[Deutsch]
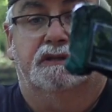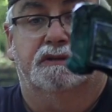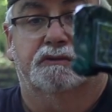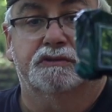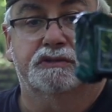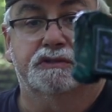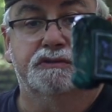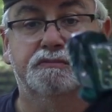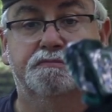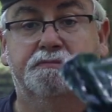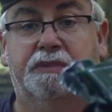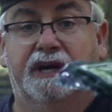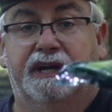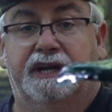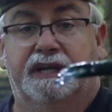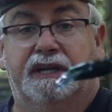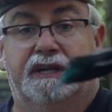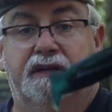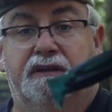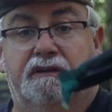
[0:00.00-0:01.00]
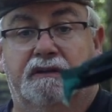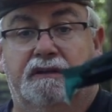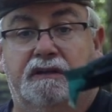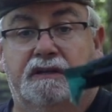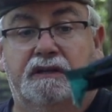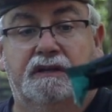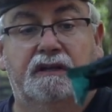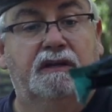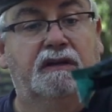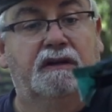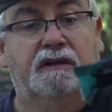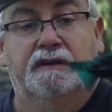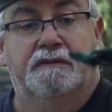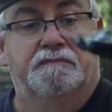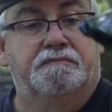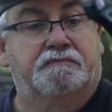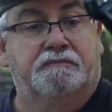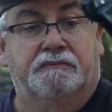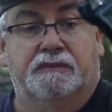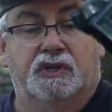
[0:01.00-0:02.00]
auch da super rein.
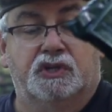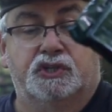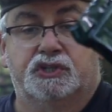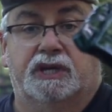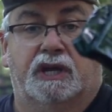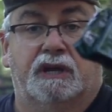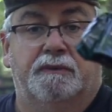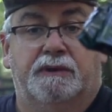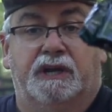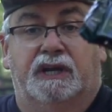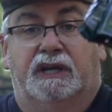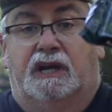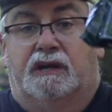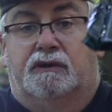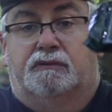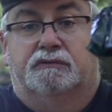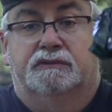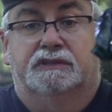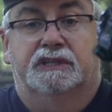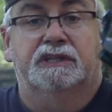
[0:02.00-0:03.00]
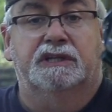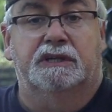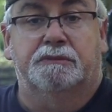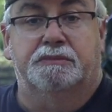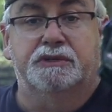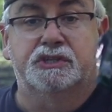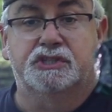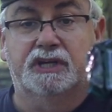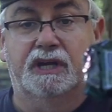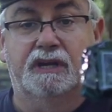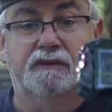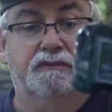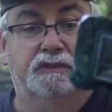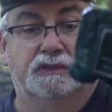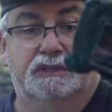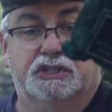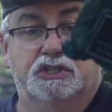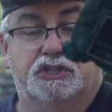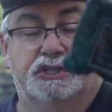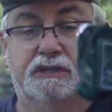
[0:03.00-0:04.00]
Schreibe ich auch unten in die Beschreibung,
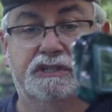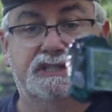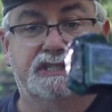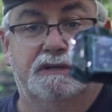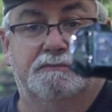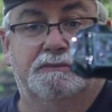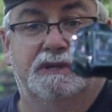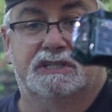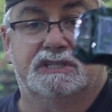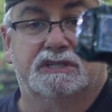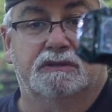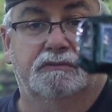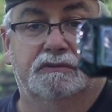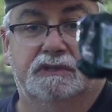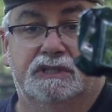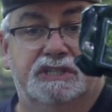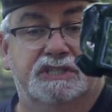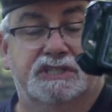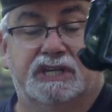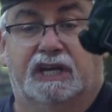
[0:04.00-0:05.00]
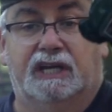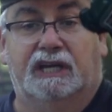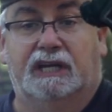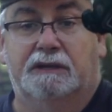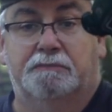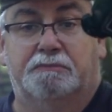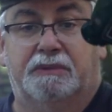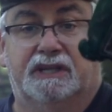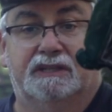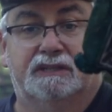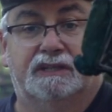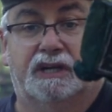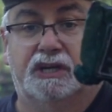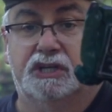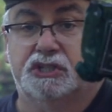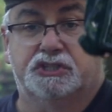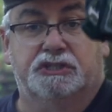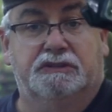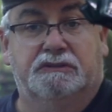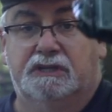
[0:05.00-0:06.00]
oder schaut Amazon Israeli
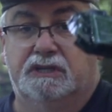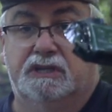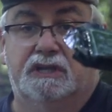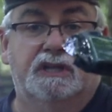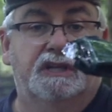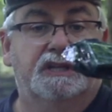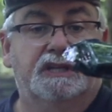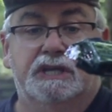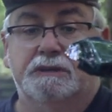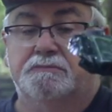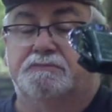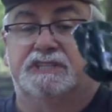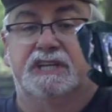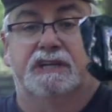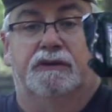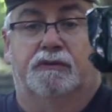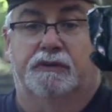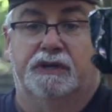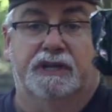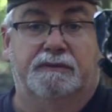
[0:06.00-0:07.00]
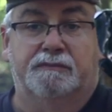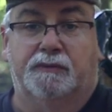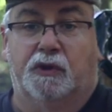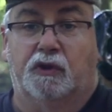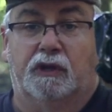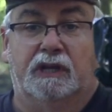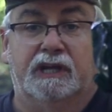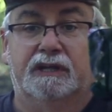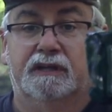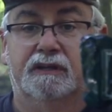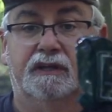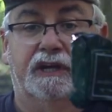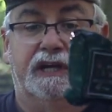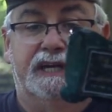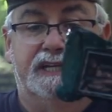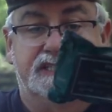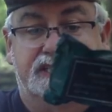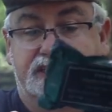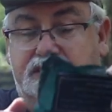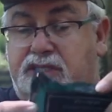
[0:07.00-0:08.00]
Bandage gibt es in allen möglichen
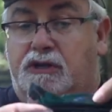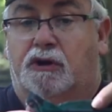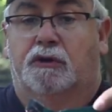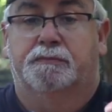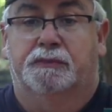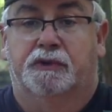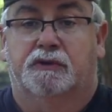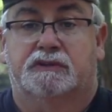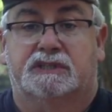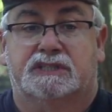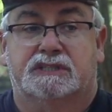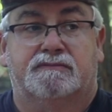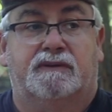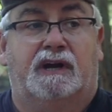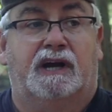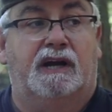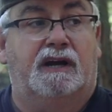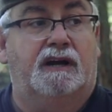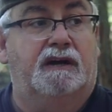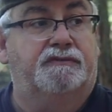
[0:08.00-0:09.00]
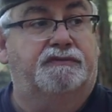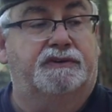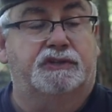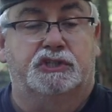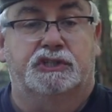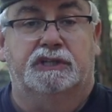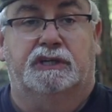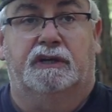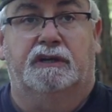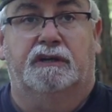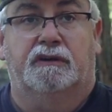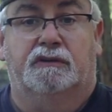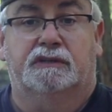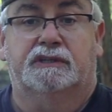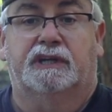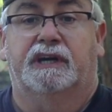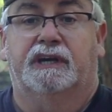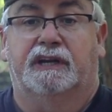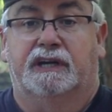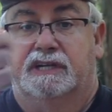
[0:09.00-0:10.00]
Gräsen. Ich habe noch zwei verschiedene
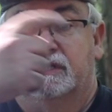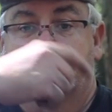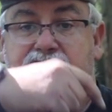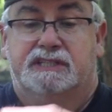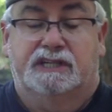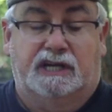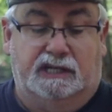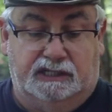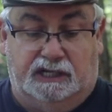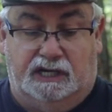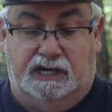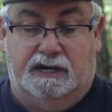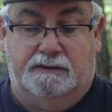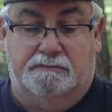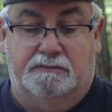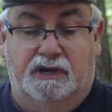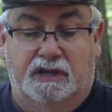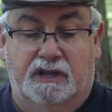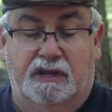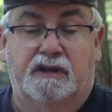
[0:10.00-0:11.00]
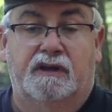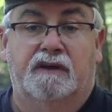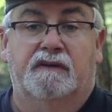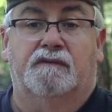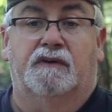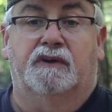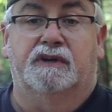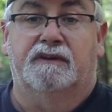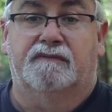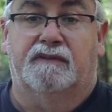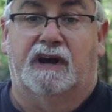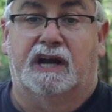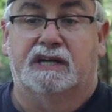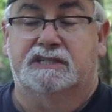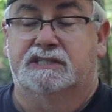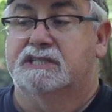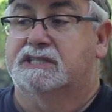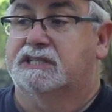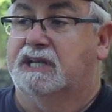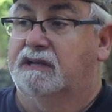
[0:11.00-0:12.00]
andere Gräsen auch daheim. Wenn ich
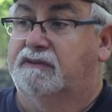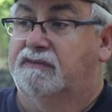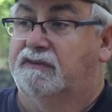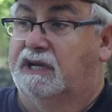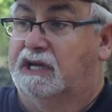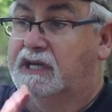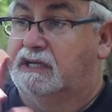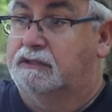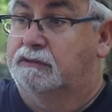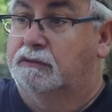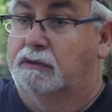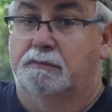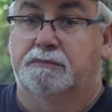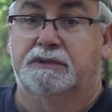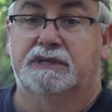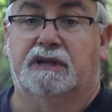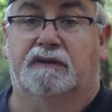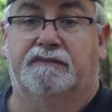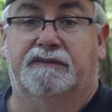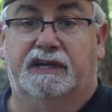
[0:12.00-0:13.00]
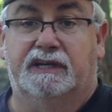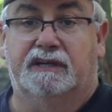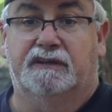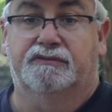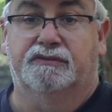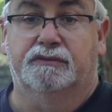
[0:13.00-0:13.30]
weiß, es geht vielleicht nur ein bisschen weiter